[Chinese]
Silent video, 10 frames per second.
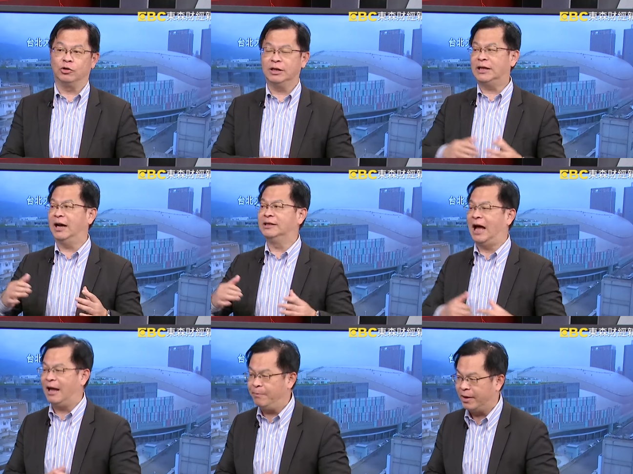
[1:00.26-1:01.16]
雄，那当然
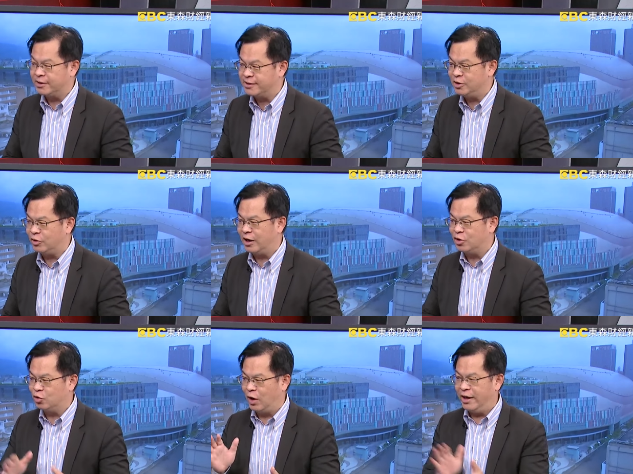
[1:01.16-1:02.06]
台北的司议员当
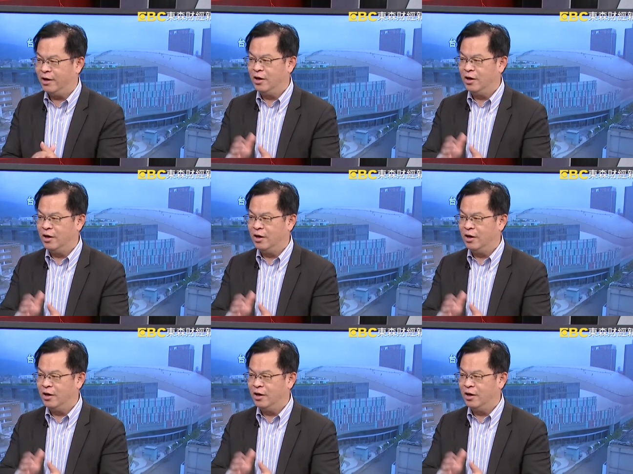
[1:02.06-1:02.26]
然就，哎，